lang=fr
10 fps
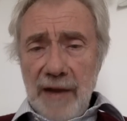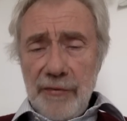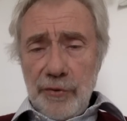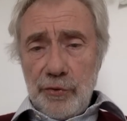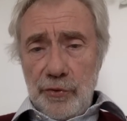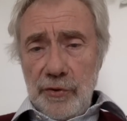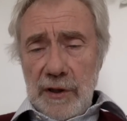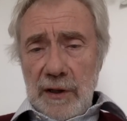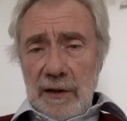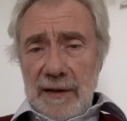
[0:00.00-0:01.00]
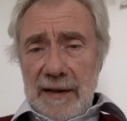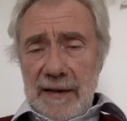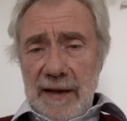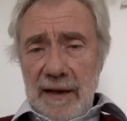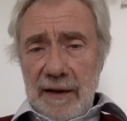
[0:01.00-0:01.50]
parce que les
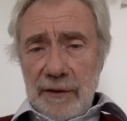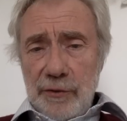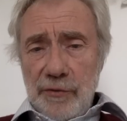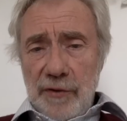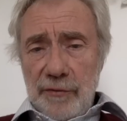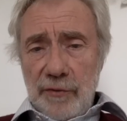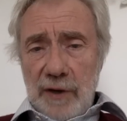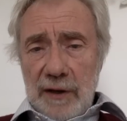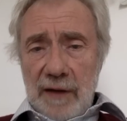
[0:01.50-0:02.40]
liens que nous avons